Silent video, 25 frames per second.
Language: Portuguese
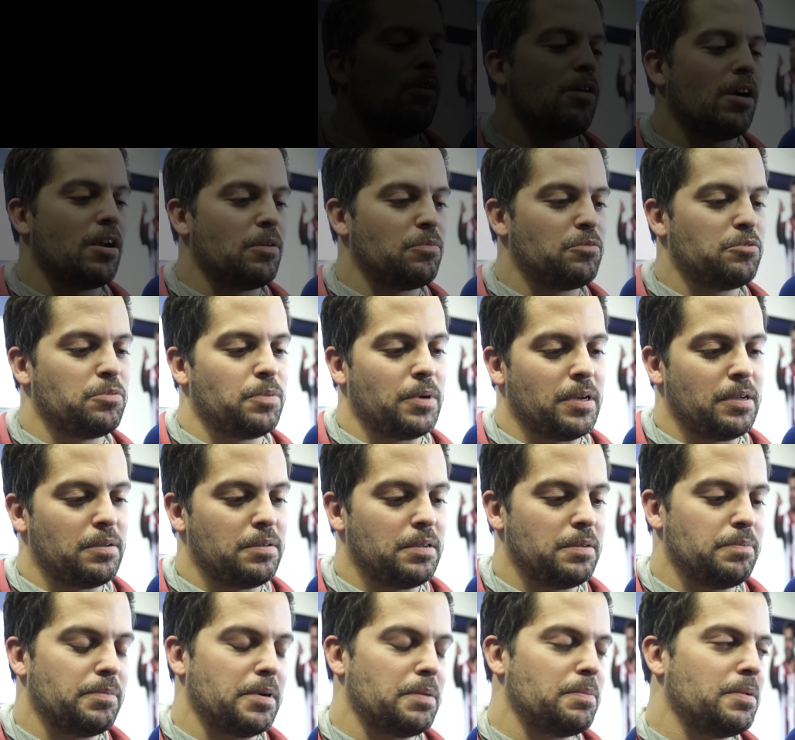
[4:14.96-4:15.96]
Ora, muito
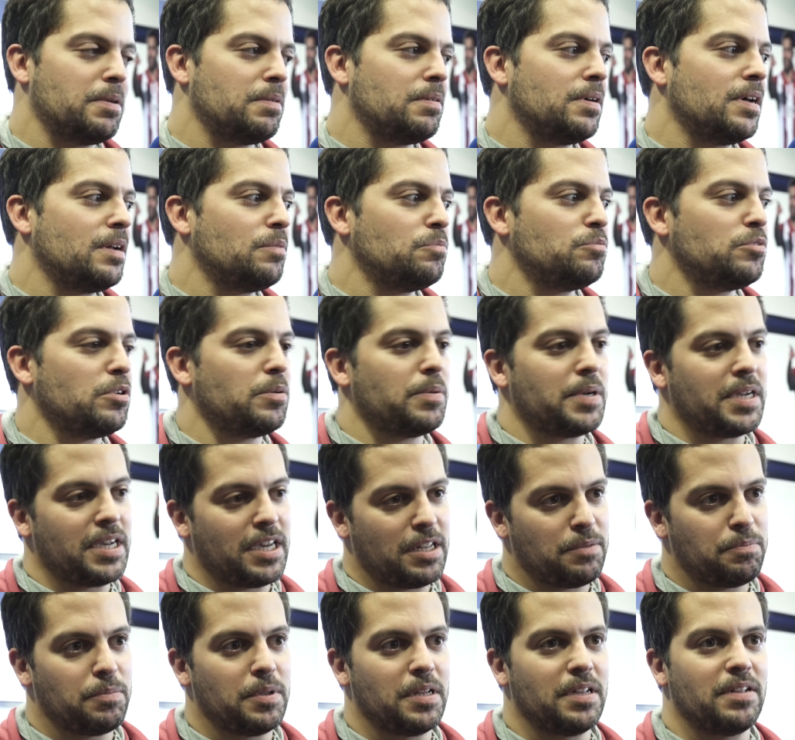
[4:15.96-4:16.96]
bem, em primeiro lugar, muito
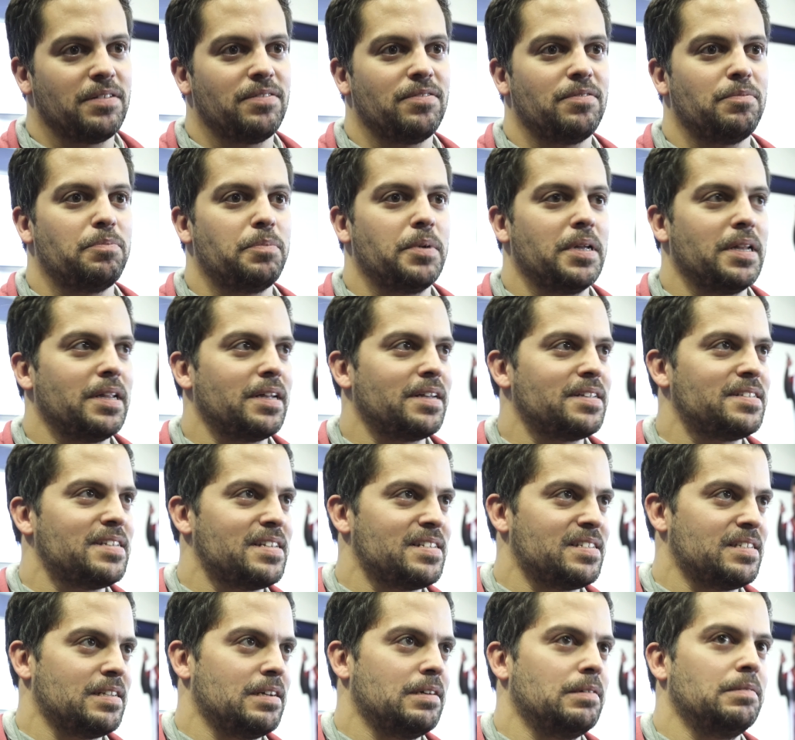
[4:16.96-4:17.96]
obrigado pela, pela
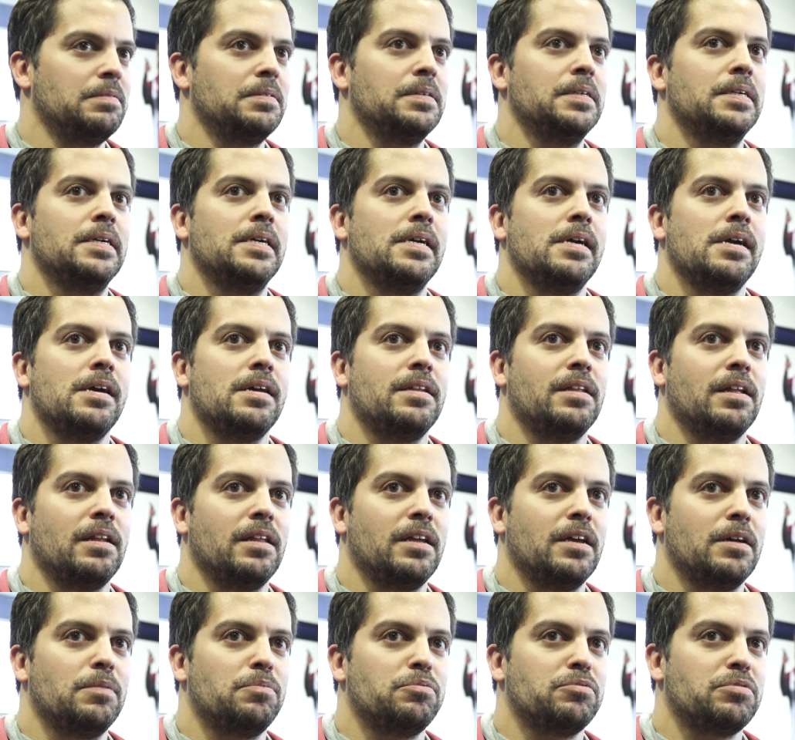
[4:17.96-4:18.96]
recepção da
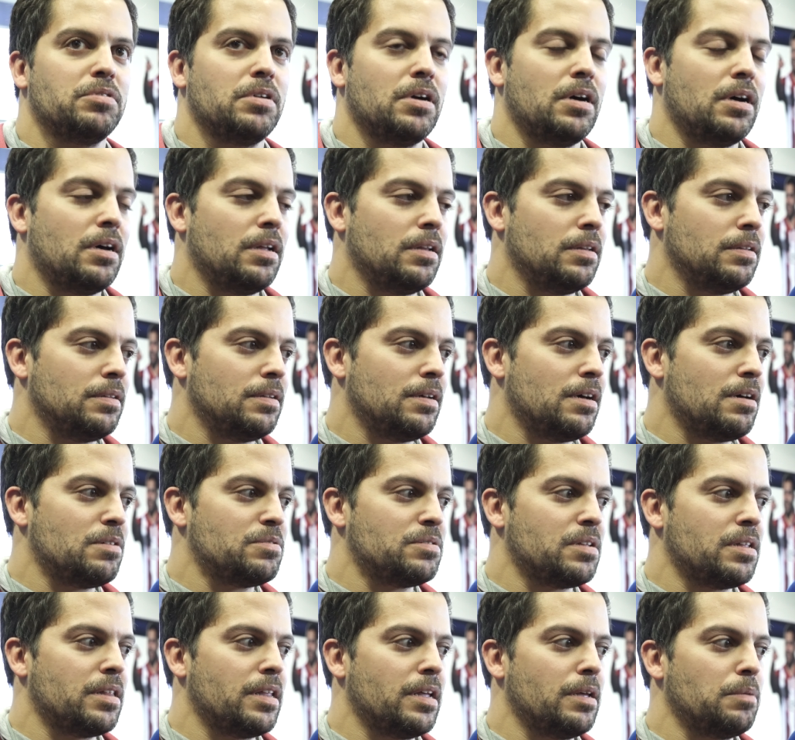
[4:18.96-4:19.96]
Liga Portugal
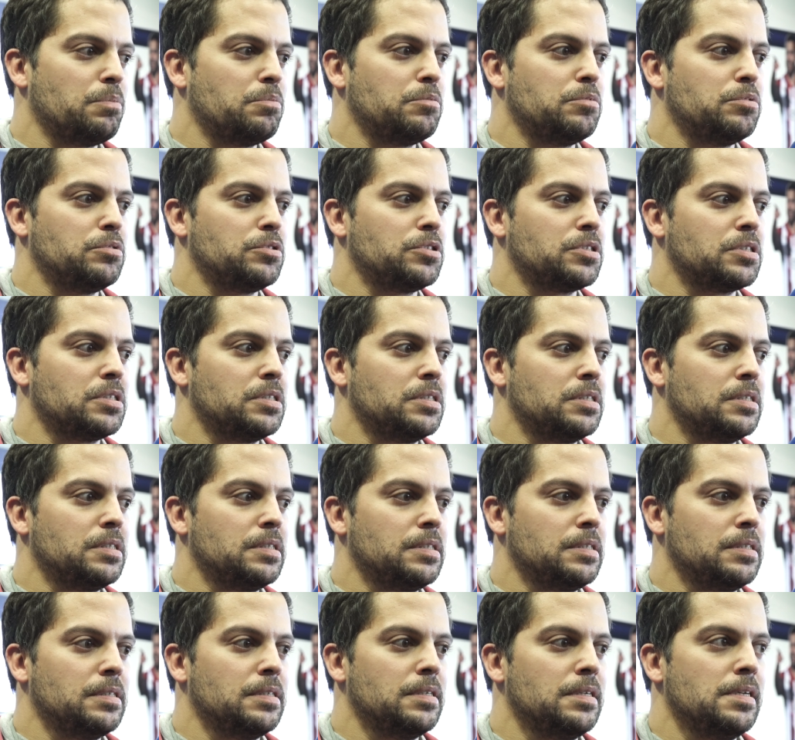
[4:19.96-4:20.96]
aos adeptos
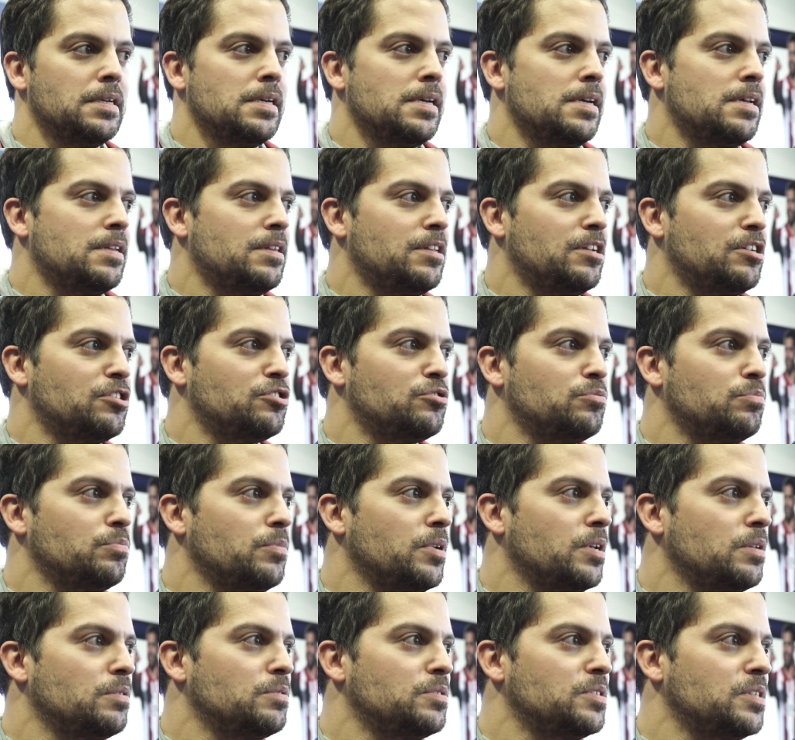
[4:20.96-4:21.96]
que neste
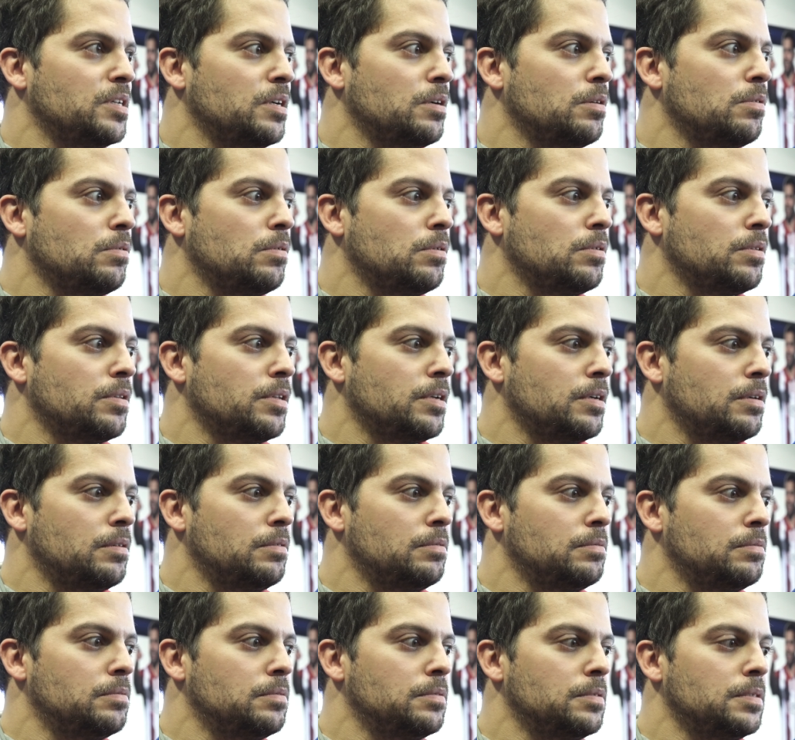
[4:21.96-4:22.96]
momento se encontram
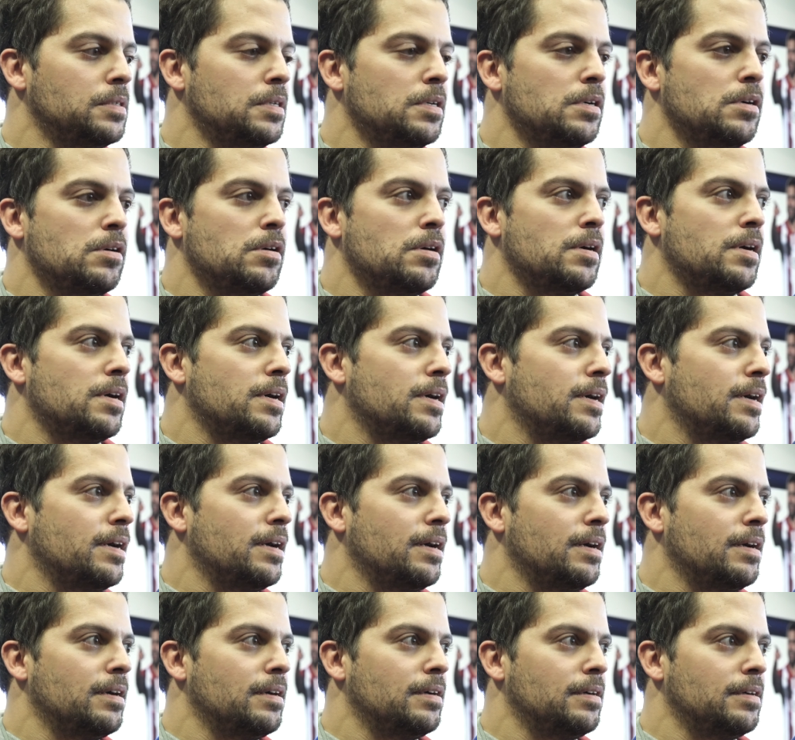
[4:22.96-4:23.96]

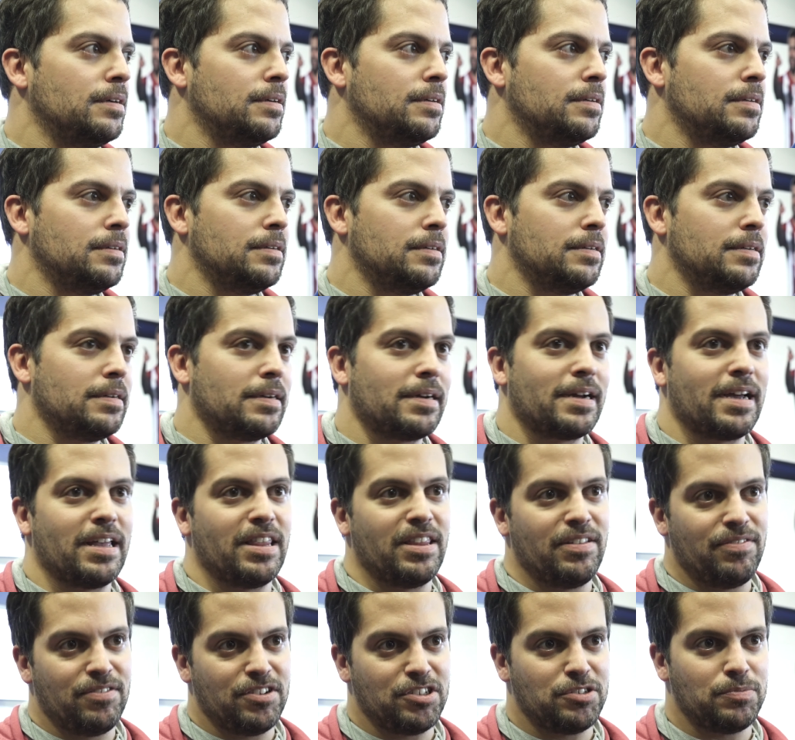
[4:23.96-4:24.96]
uh,
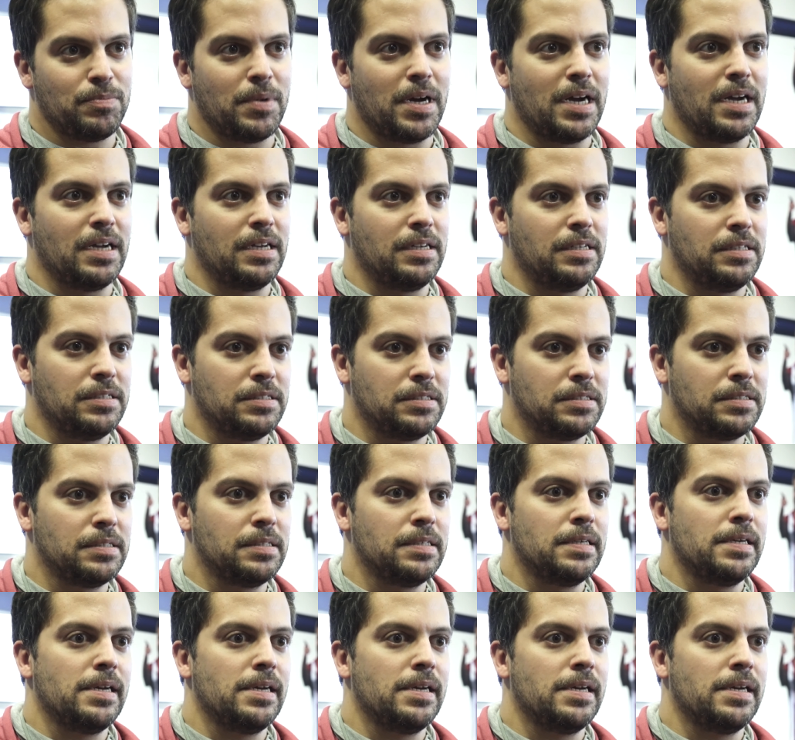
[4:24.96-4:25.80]
cada vez mais